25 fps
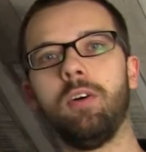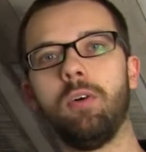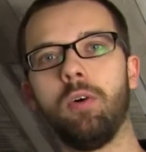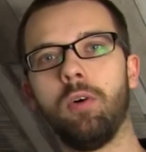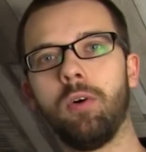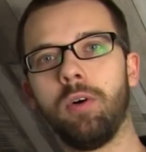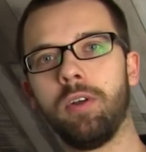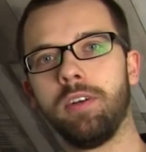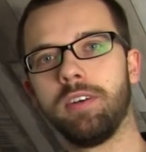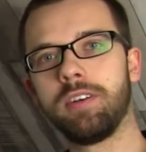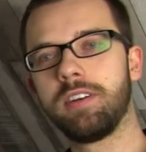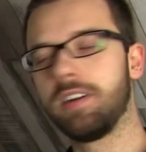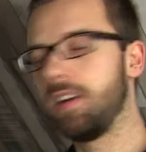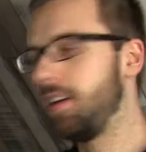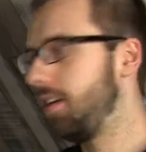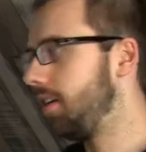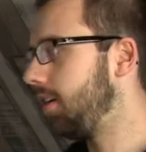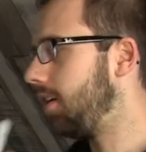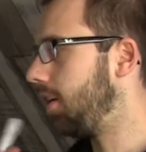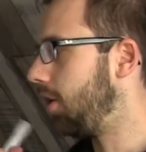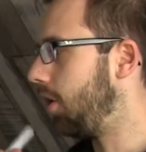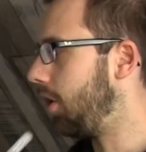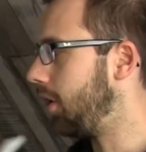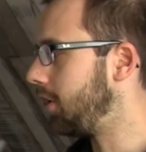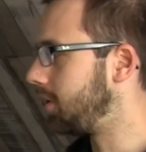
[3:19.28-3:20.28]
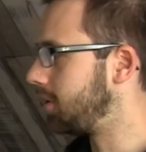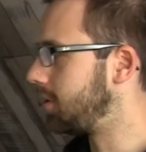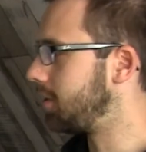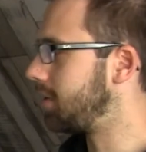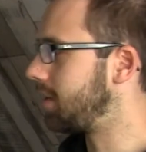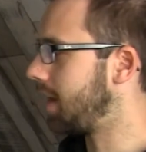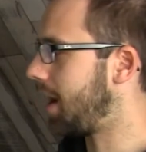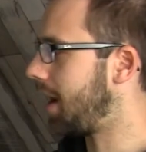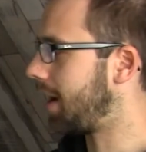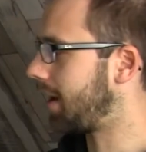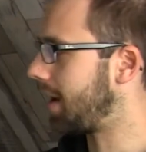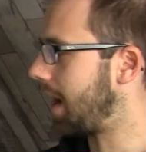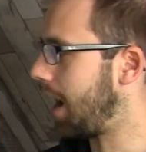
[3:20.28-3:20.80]
Und
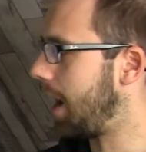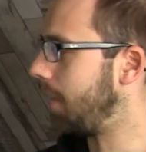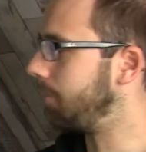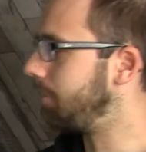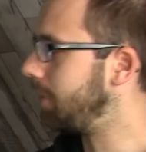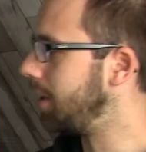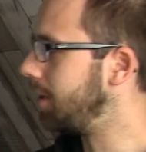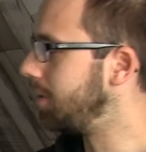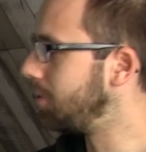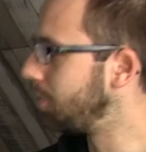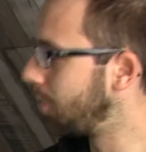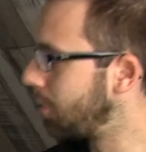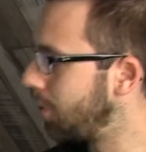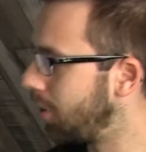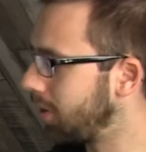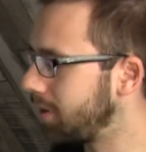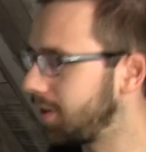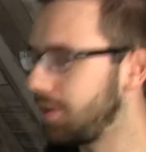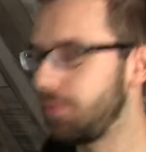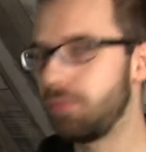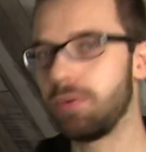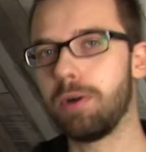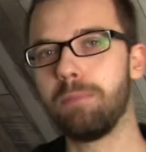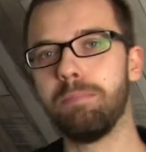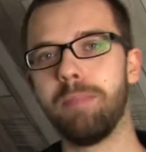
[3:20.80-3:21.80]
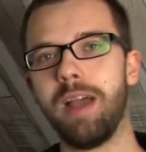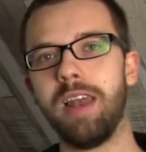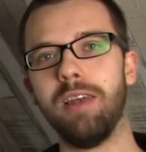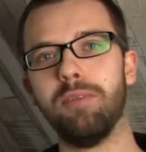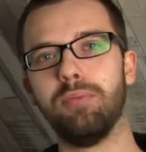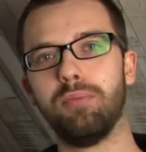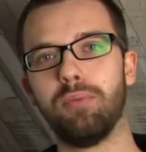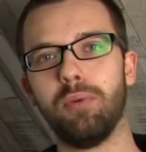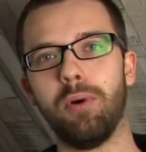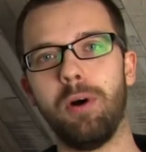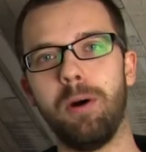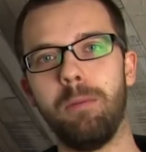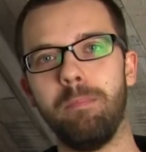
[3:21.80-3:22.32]
heutzutage haben wir nur noch die formelle
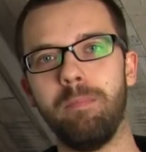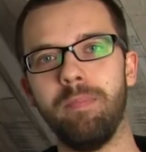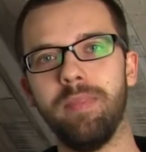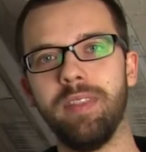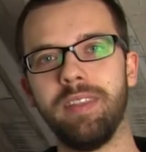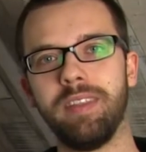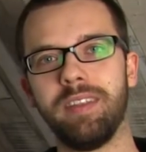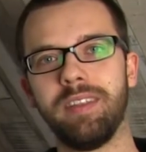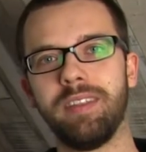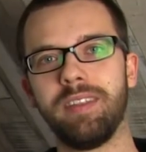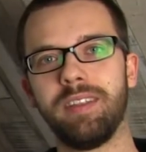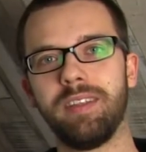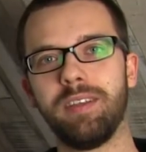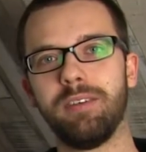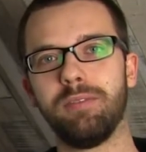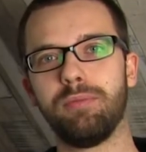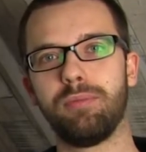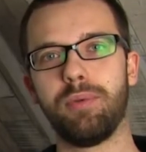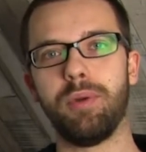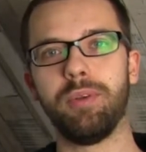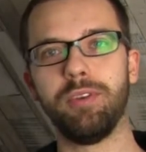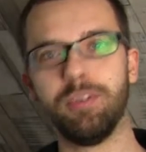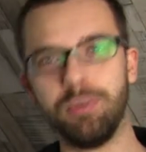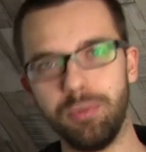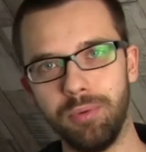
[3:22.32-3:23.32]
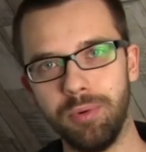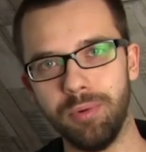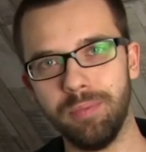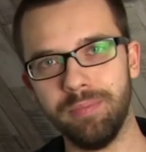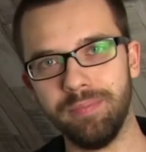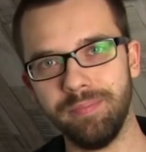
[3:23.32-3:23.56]
Form von Du.